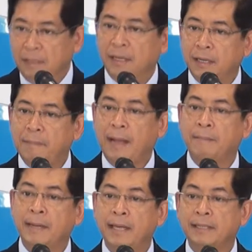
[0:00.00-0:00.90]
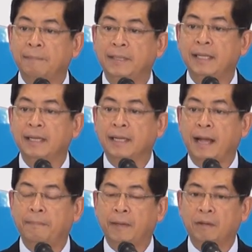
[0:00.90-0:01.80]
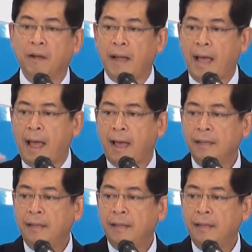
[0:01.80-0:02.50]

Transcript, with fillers: ดึงขึ้นมาให้มาได้เต็มที่นะครับ แล้วก็หา